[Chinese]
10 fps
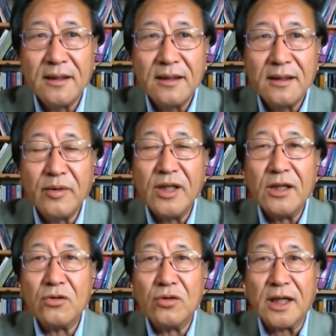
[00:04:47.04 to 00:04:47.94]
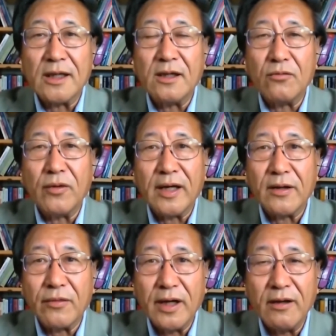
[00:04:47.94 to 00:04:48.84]
那么印度讲的很委
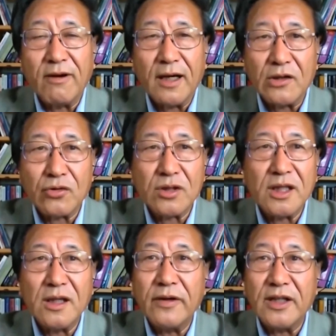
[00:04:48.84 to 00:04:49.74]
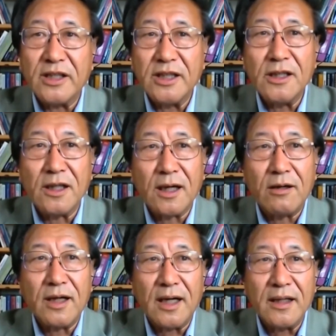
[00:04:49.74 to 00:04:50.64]
委婉，说是因为极地
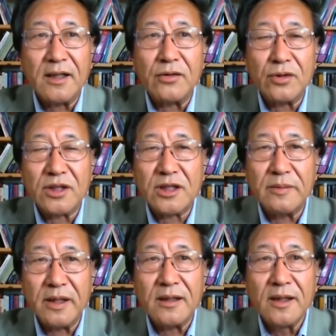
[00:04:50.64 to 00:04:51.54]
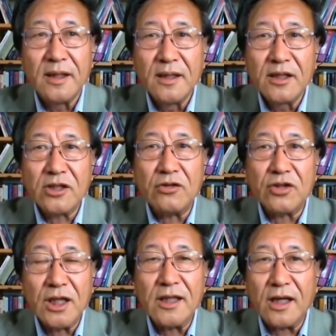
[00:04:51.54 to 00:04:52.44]
高寒，很多士兵受
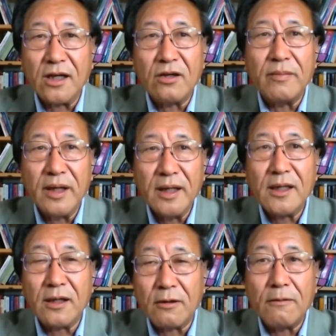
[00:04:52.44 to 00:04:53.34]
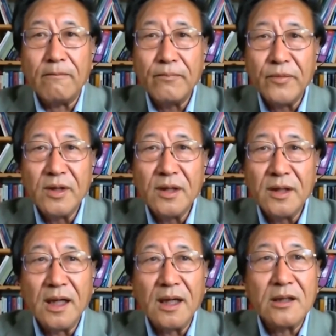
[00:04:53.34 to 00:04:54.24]
伤以后没有
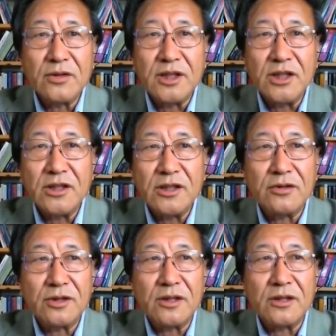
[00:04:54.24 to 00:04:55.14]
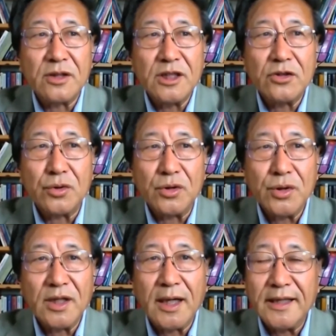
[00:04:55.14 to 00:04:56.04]
能够及时救治。其实准
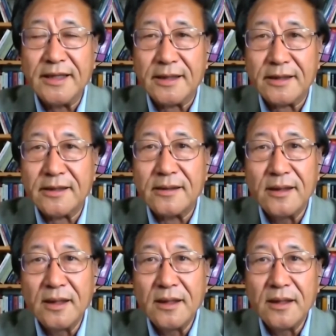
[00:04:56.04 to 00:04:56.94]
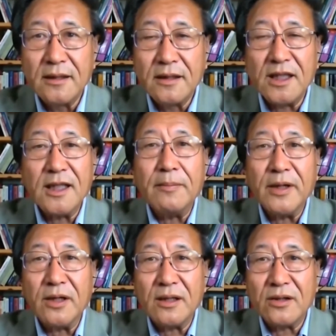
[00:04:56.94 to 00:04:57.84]
确的来讲是，那一旦
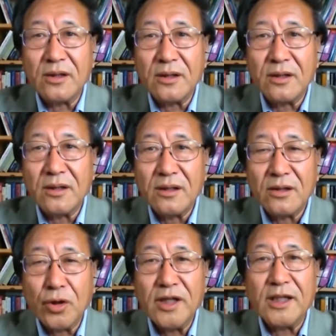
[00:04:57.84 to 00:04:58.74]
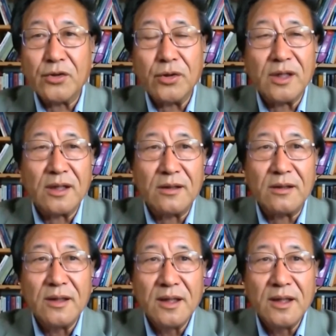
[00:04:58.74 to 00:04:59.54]
被推下去以后，